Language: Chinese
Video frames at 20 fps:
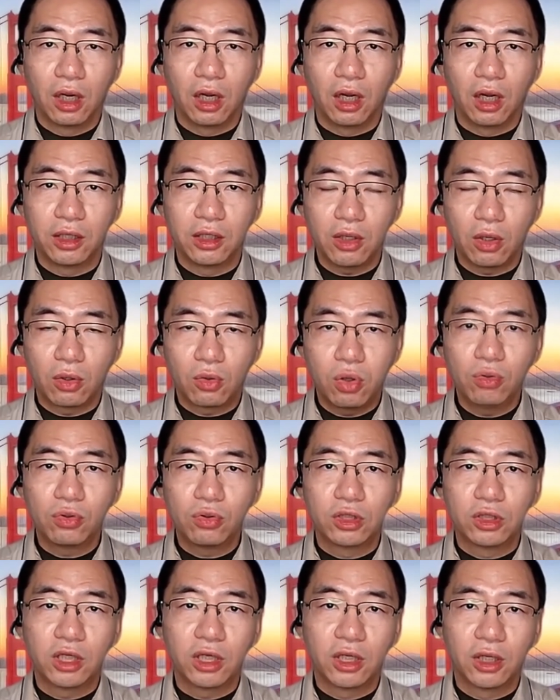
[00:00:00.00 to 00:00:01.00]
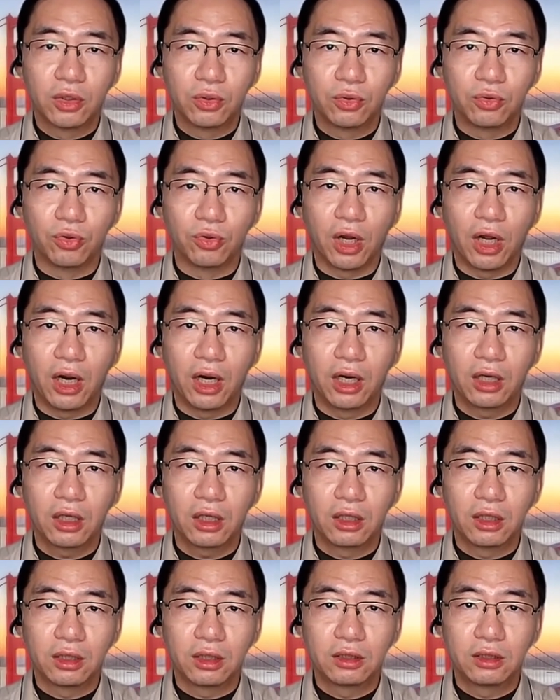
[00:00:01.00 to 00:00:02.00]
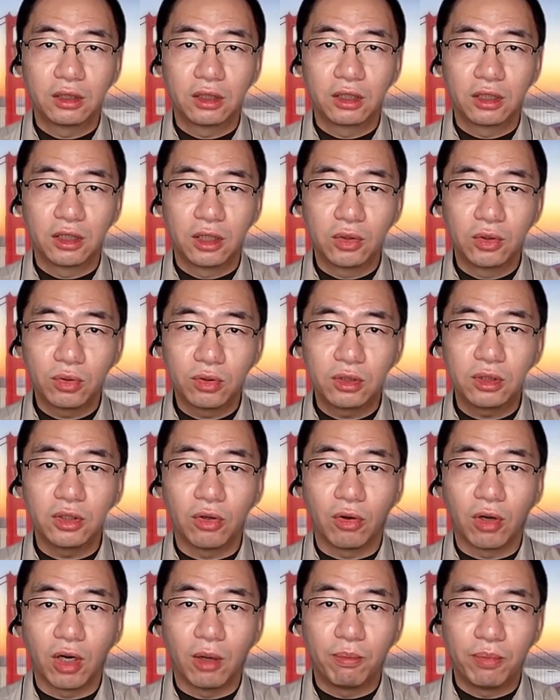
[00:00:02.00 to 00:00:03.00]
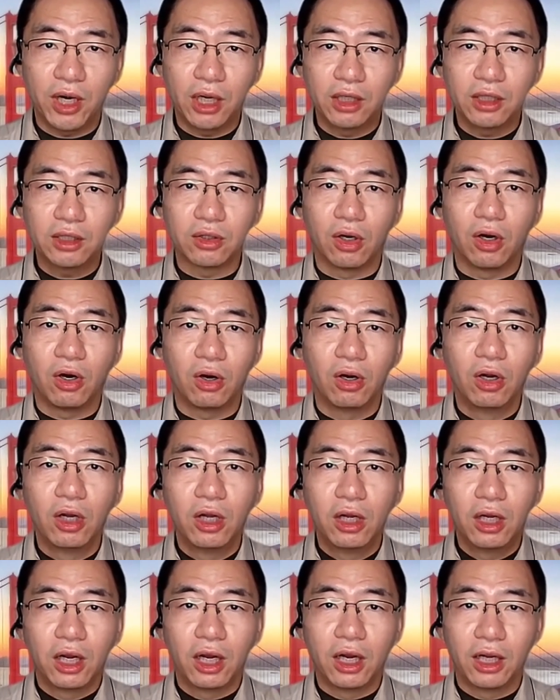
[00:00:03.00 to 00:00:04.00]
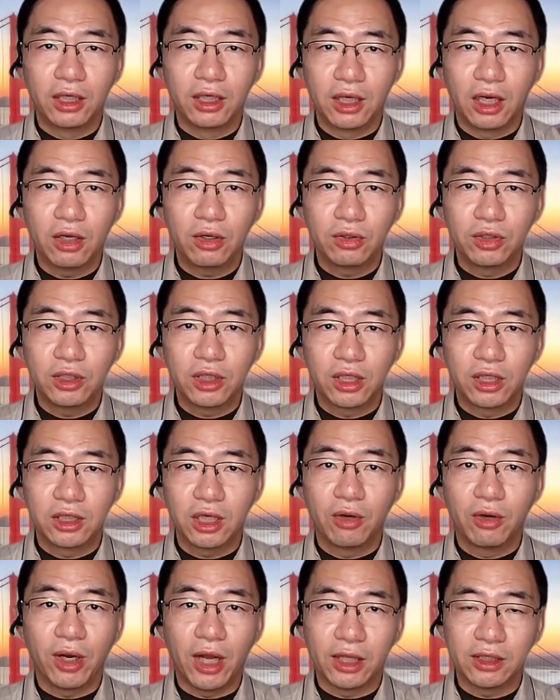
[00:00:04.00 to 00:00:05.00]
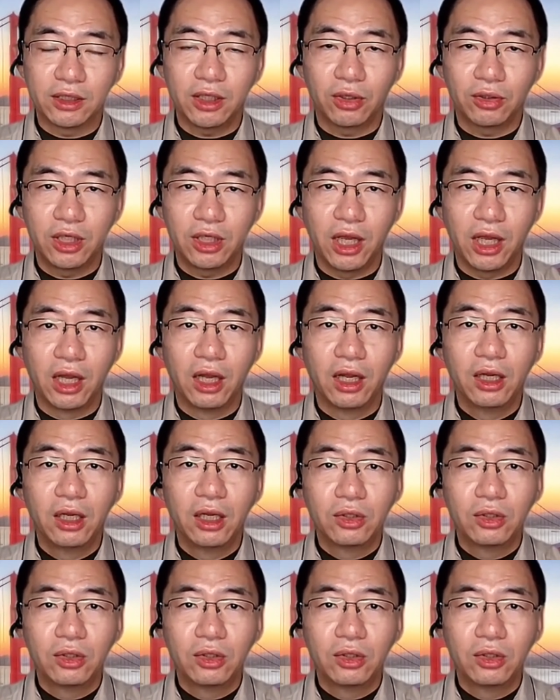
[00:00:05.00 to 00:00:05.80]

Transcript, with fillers: 啊，要控制这个女孩的这个行动自由了，不让你走。呃，然后你得向我孩子道歉。